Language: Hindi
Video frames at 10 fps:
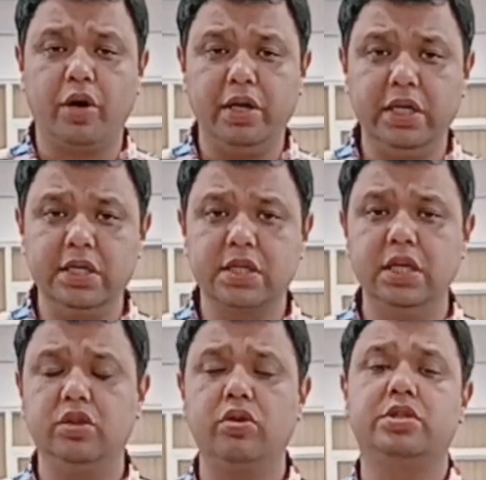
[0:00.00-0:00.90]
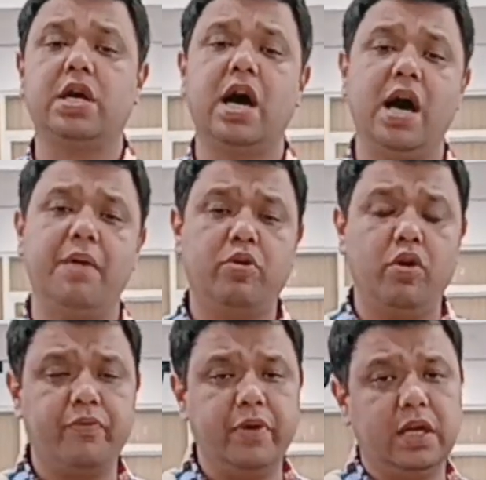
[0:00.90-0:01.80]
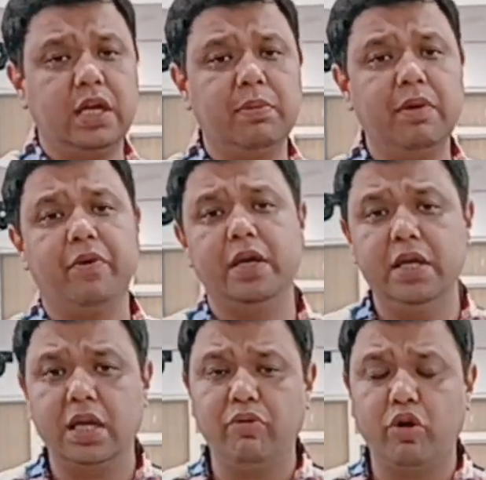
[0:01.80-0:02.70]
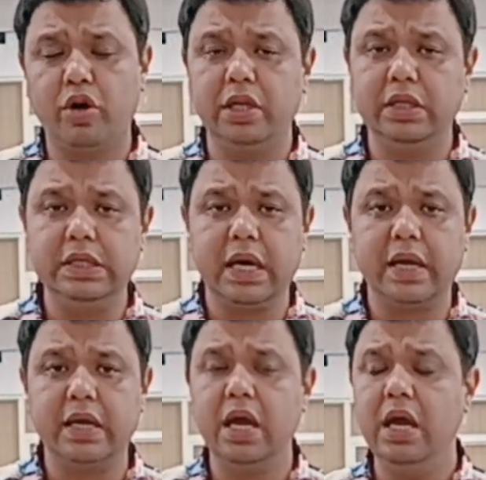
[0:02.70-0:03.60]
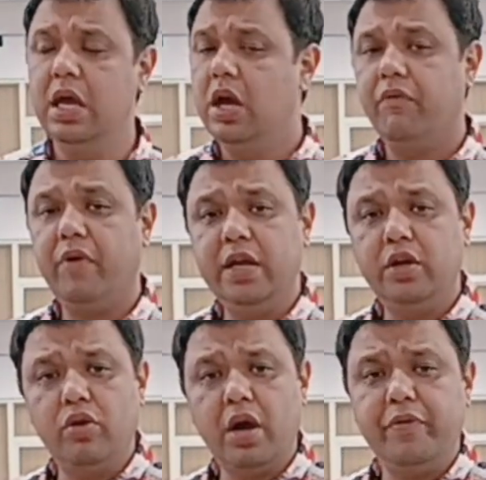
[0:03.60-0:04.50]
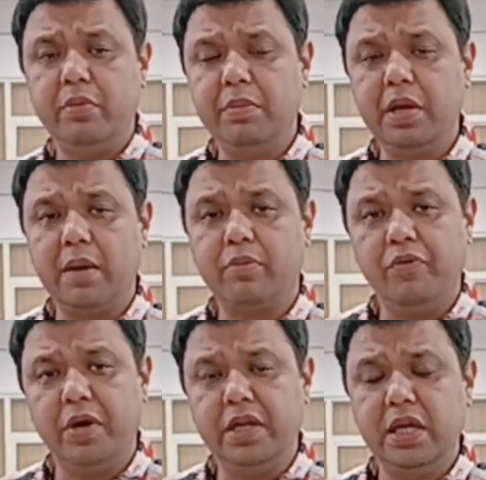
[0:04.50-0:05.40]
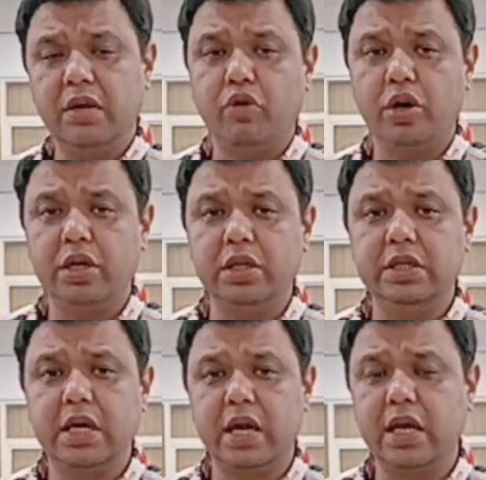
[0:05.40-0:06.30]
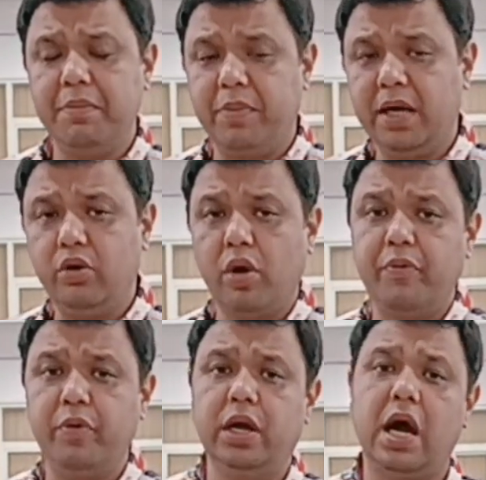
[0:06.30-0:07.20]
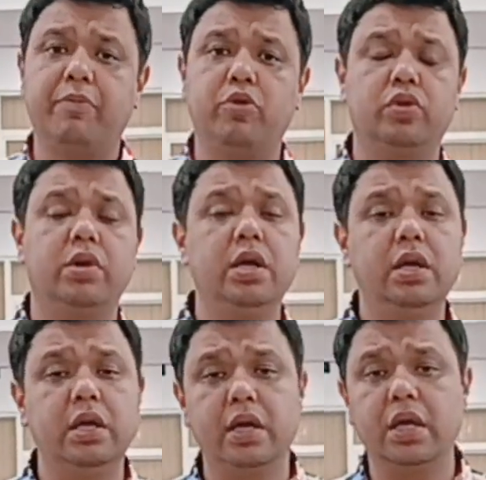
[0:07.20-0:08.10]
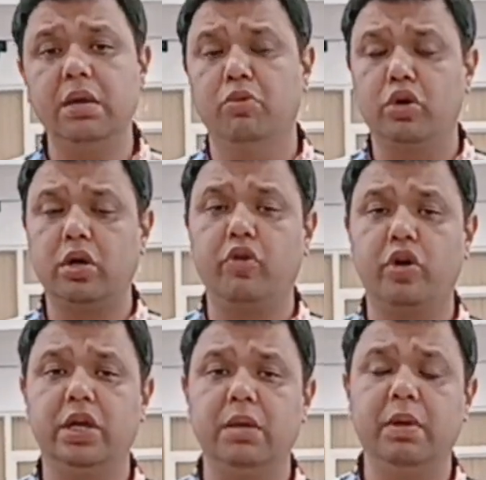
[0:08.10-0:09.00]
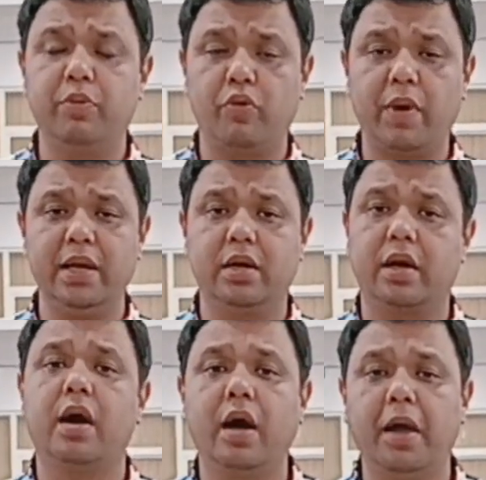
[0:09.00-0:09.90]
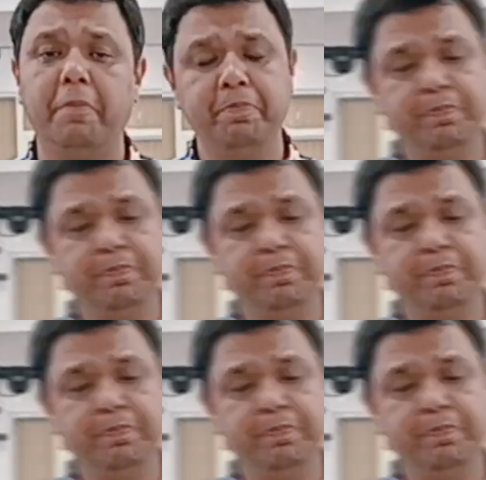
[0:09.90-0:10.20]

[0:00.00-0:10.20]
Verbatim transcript: वारंटीज़ की तो जहाँ आपको फिटकिट में वन ईयर की वारंटी दी जा रही है वहीं ड्यूराफिट में भी आपको वन ईयर की वारंटी दी जा रही है बट ड्यूराफिट आपको थ्री ईयर की मोटर वारंटी भी प्रोवाइड कर रहा है